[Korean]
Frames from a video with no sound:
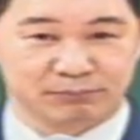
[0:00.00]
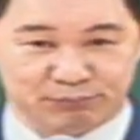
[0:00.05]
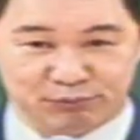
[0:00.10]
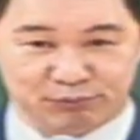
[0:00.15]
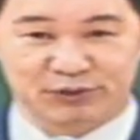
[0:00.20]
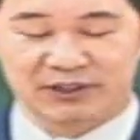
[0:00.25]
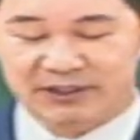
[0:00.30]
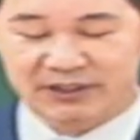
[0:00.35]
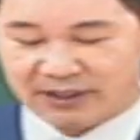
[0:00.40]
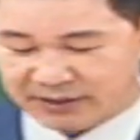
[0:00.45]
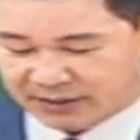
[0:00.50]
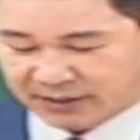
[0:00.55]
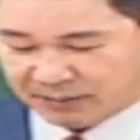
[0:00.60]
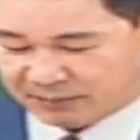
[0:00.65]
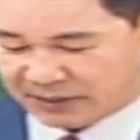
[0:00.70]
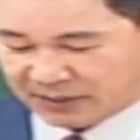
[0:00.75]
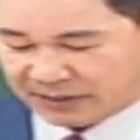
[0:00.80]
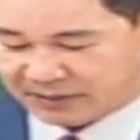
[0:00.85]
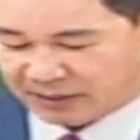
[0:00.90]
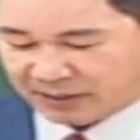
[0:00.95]
불신자들이
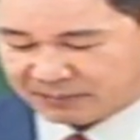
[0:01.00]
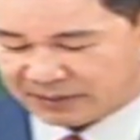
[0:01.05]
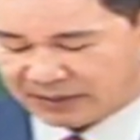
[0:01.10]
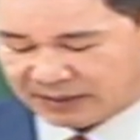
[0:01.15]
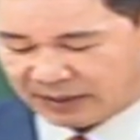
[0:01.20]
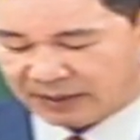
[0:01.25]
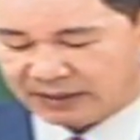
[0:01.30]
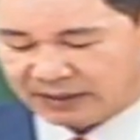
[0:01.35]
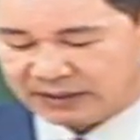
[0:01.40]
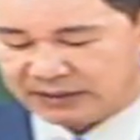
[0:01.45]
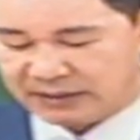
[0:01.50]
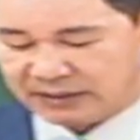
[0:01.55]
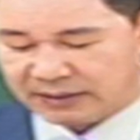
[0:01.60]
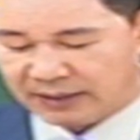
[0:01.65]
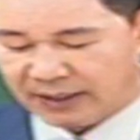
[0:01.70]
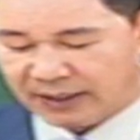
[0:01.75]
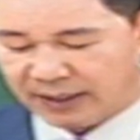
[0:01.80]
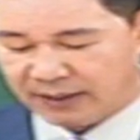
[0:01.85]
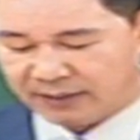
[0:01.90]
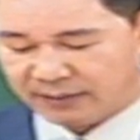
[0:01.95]
뭐라는지 압니까?
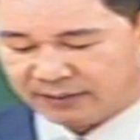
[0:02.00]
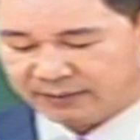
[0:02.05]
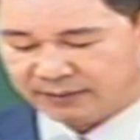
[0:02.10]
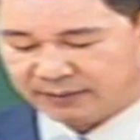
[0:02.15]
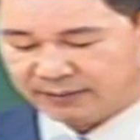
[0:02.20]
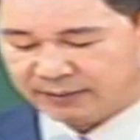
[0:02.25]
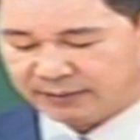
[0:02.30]
건강,